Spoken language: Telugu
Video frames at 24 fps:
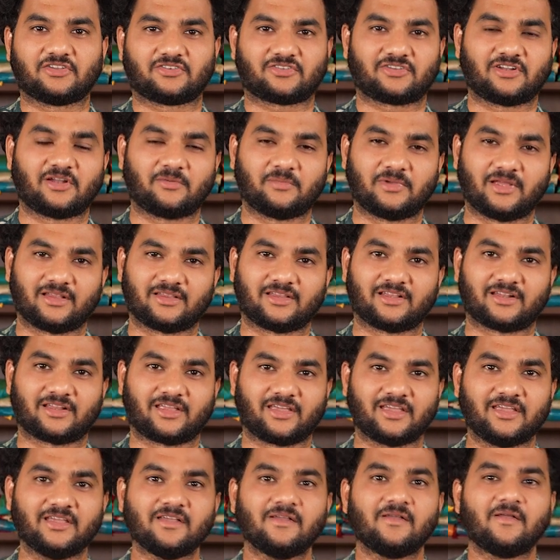చేసుకున్నాను మీ
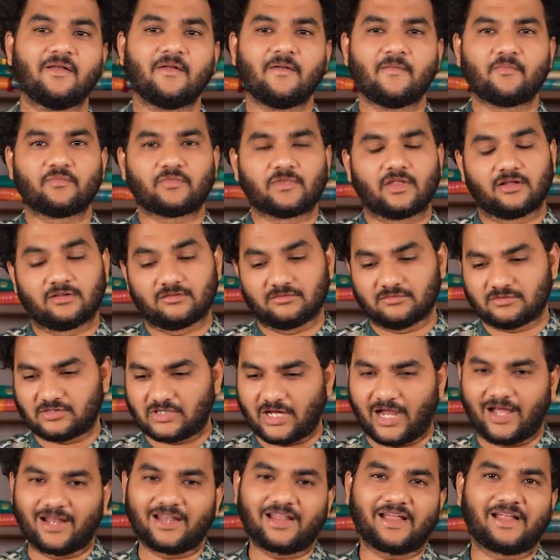అందరికీ
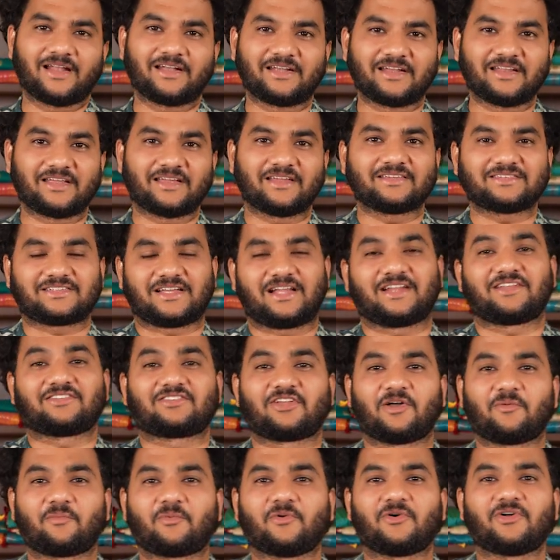చాలా అంటే చాలా
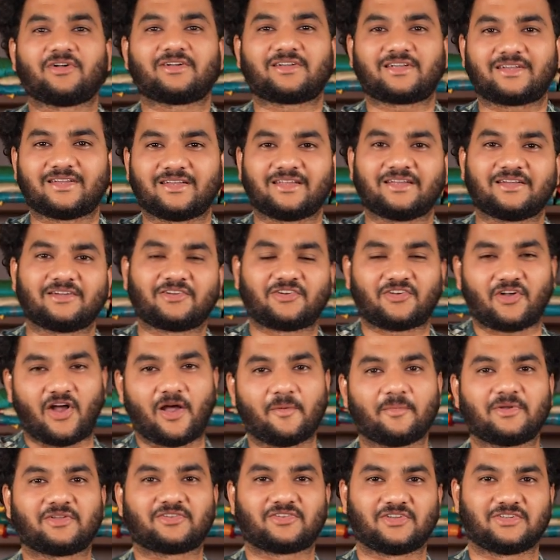సపోర్టింగ్
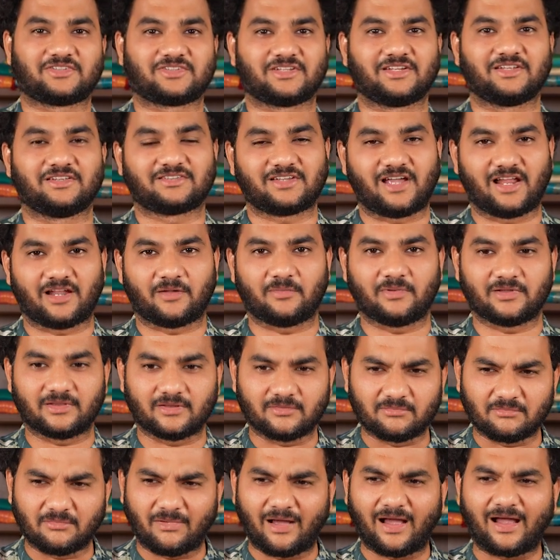కామెంట్స్ వచ్చినాయి చాలామంది
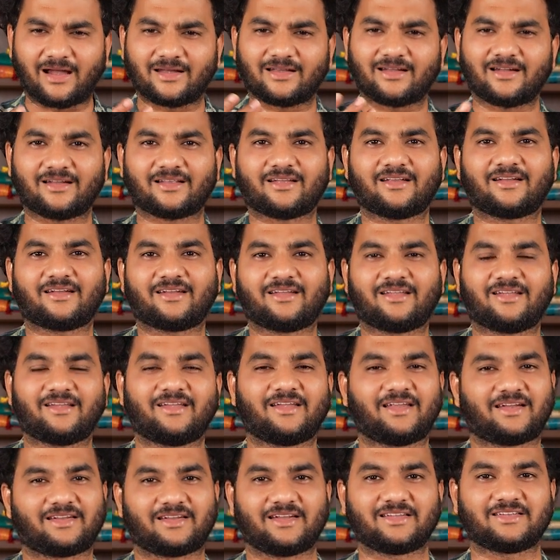మాట్లాడకుండా
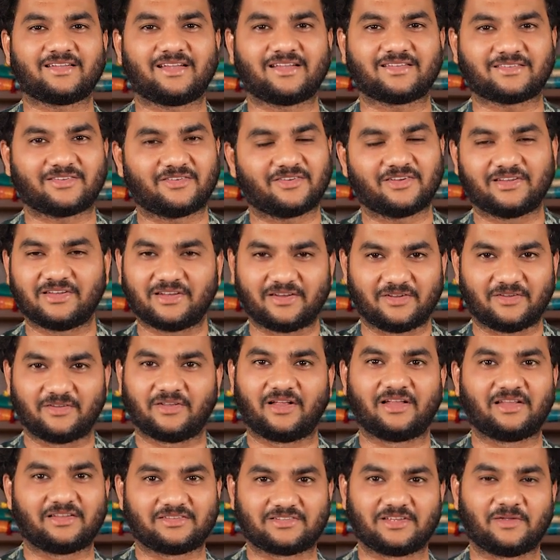ఎట్లా చేస్తాం నేను
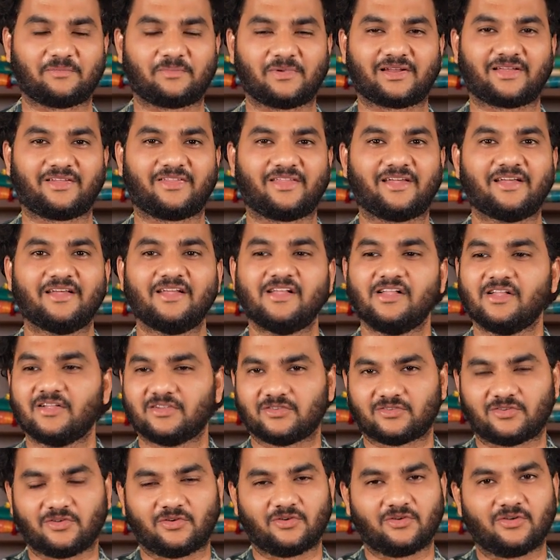చెప్పాను కదా
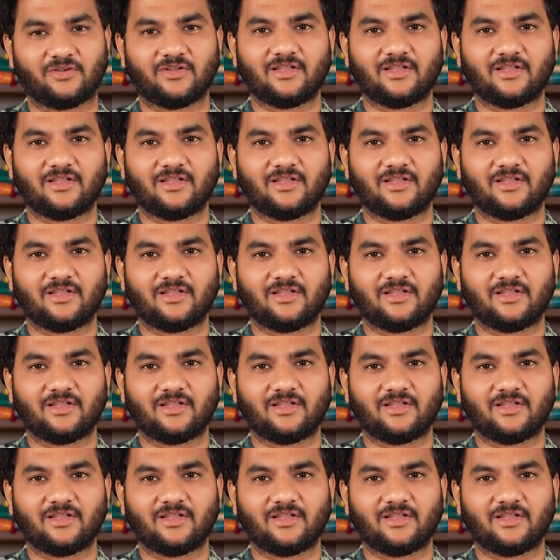సో